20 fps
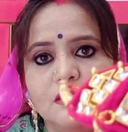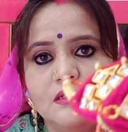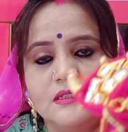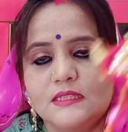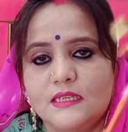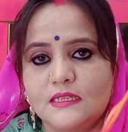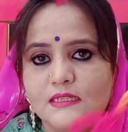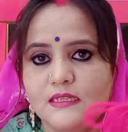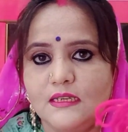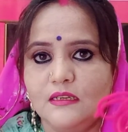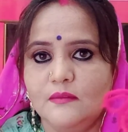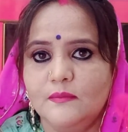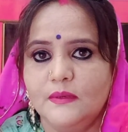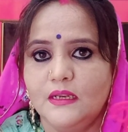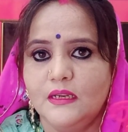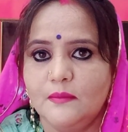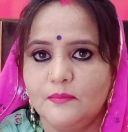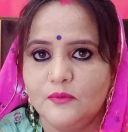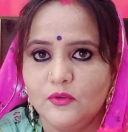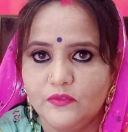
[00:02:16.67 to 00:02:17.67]
जैसा कि मैंने
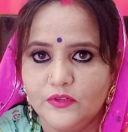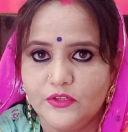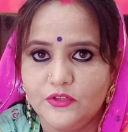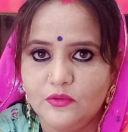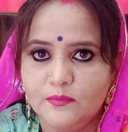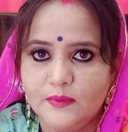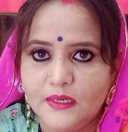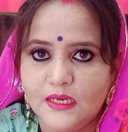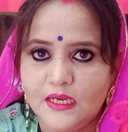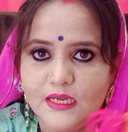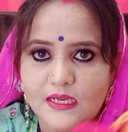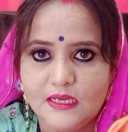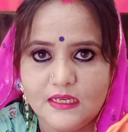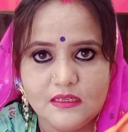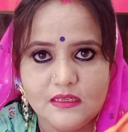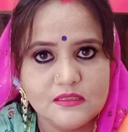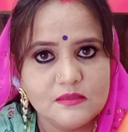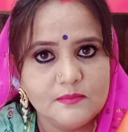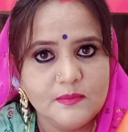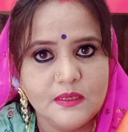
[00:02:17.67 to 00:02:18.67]
आपको वीडियो में कहा कि
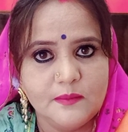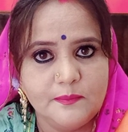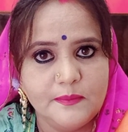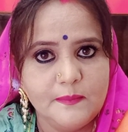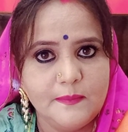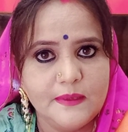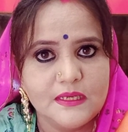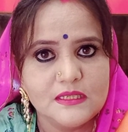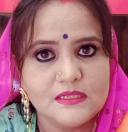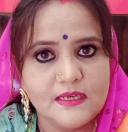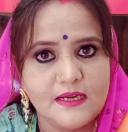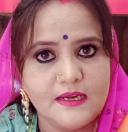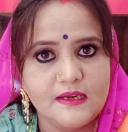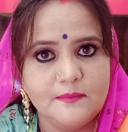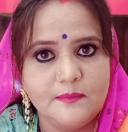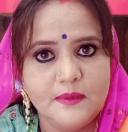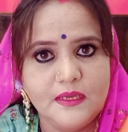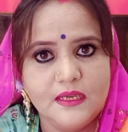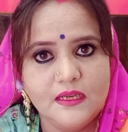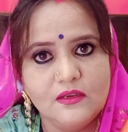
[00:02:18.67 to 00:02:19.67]
इसमें अपने पास रेड
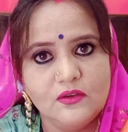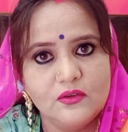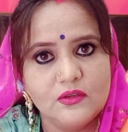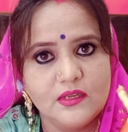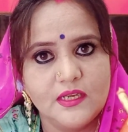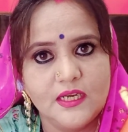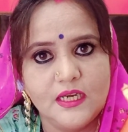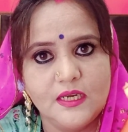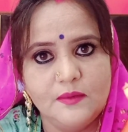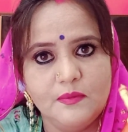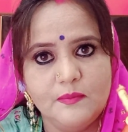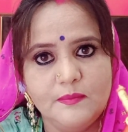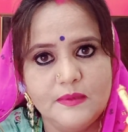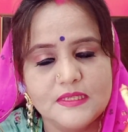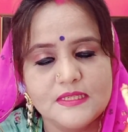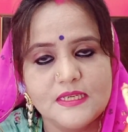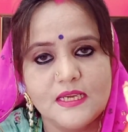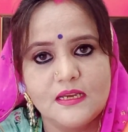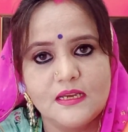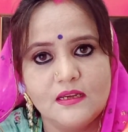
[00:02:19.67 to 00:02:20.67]
भी है और ग्रीन भी मिल
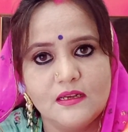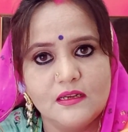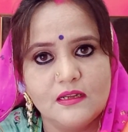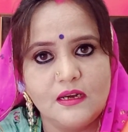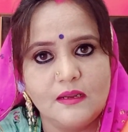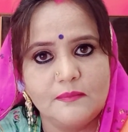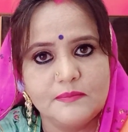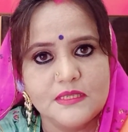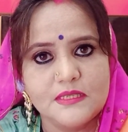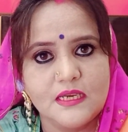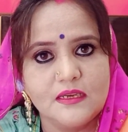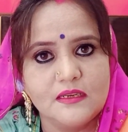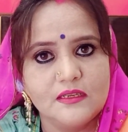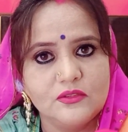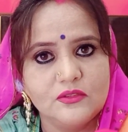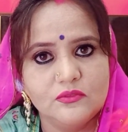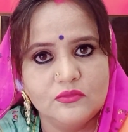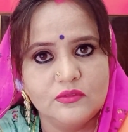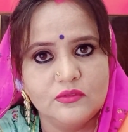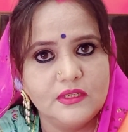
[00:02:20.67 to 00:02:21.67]
जाएगा अगर आप चाहे
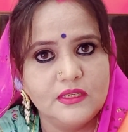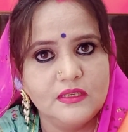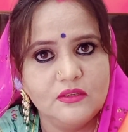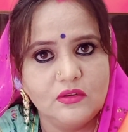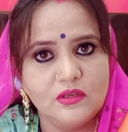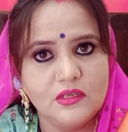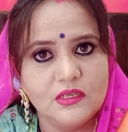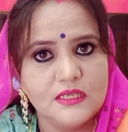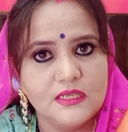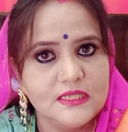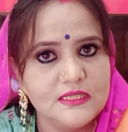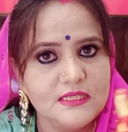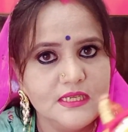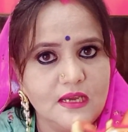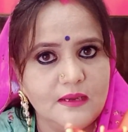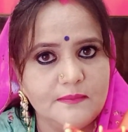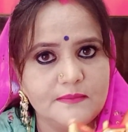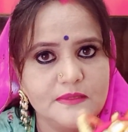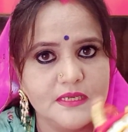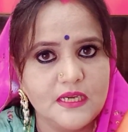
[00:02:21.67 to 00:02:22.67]
तो ग्रीन ऑर्डर कीजिए
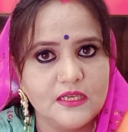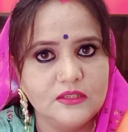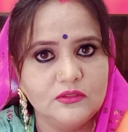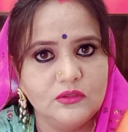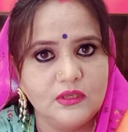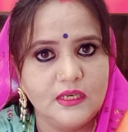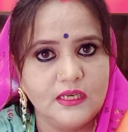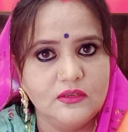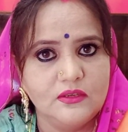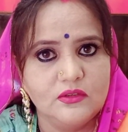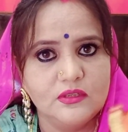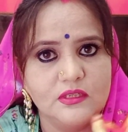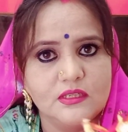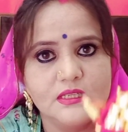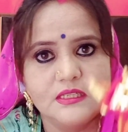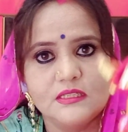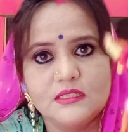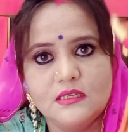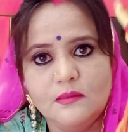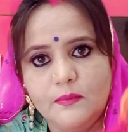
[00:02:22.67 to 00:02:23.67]
आप चाहे तो रेड ऑर्डर
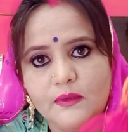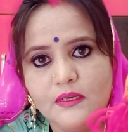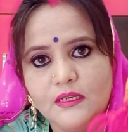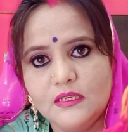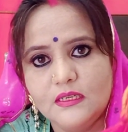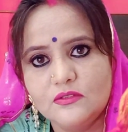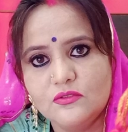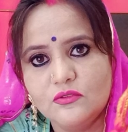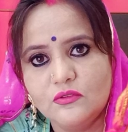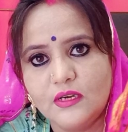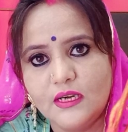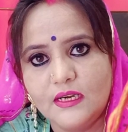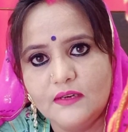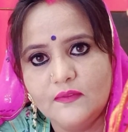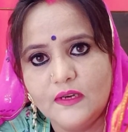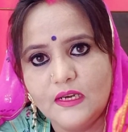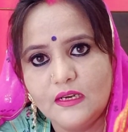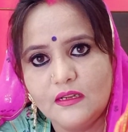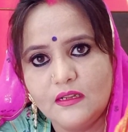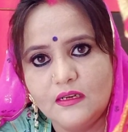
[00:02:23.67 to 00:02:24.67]
कीजिए पर ये जो रेड
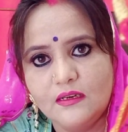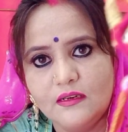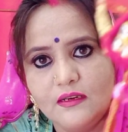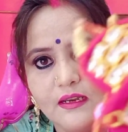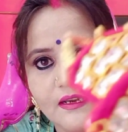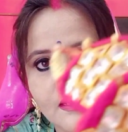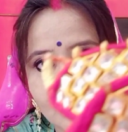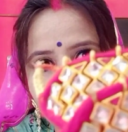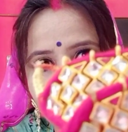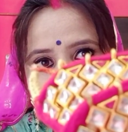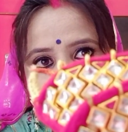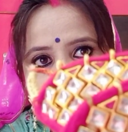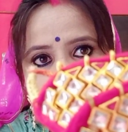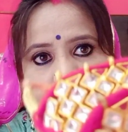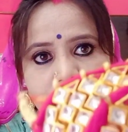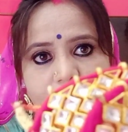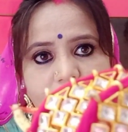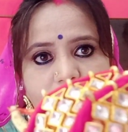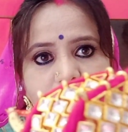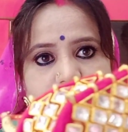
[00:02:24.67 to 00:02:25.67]
वाला कलर है काफ़ी
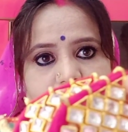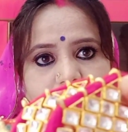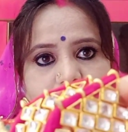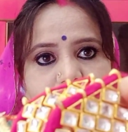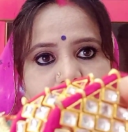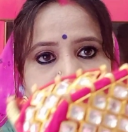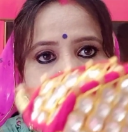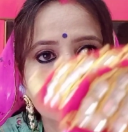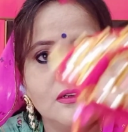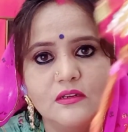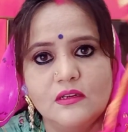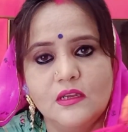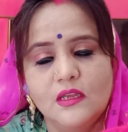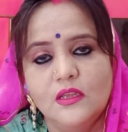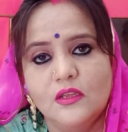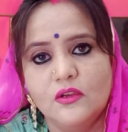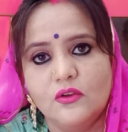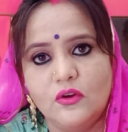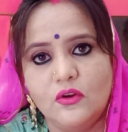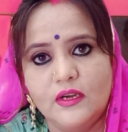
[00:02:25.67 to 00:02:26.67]
प्यारा है देख लीजिए
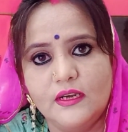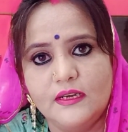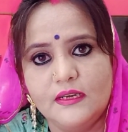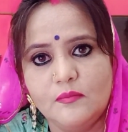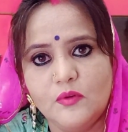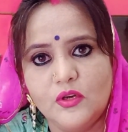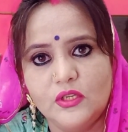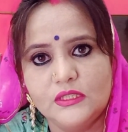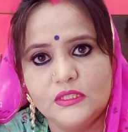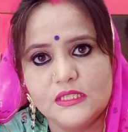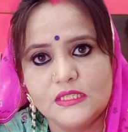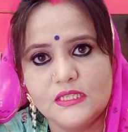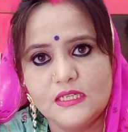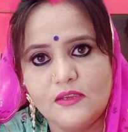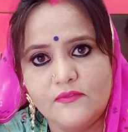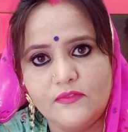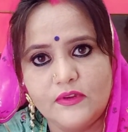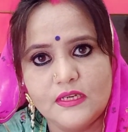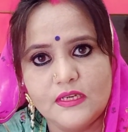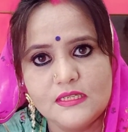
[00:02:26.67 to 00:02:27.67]
क्वालिटी बहुत अच्छी है
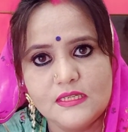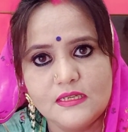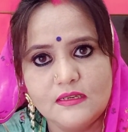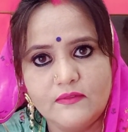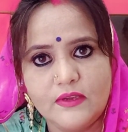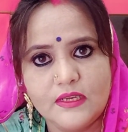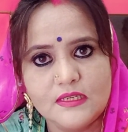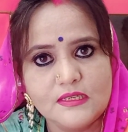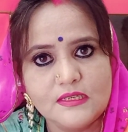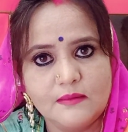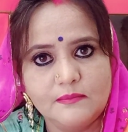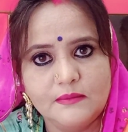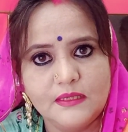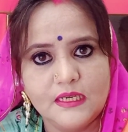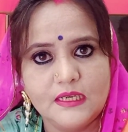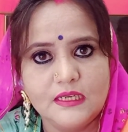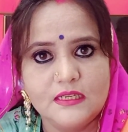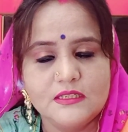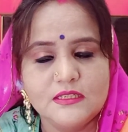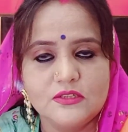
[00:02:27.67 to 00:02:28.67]
फिनिशिंग वाइज आप
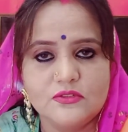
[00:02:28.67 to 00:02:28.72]
देख लीजिए